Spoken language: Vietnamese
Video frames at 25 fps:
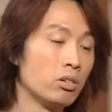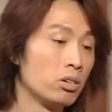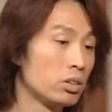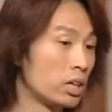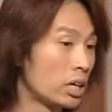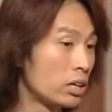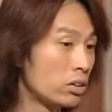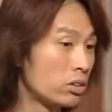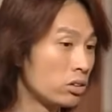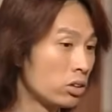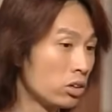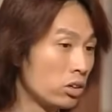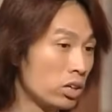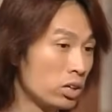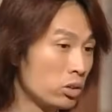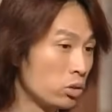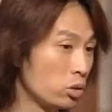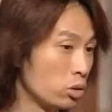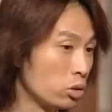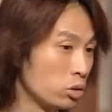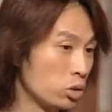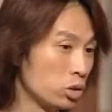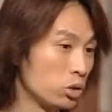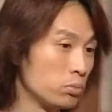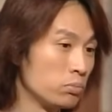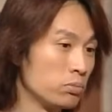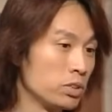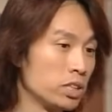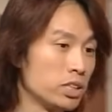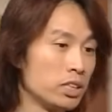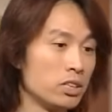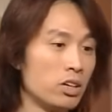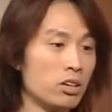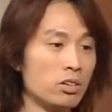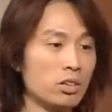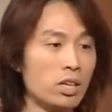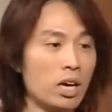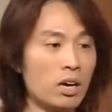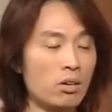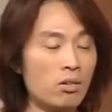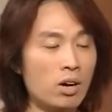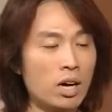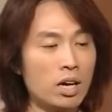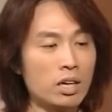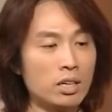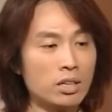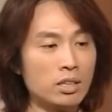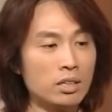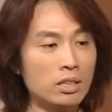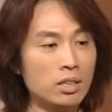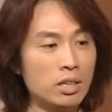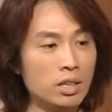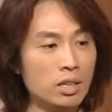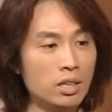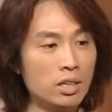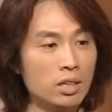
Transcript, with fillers: Nhìn mặt bả hoàn toàn không có vẻ như nói dối.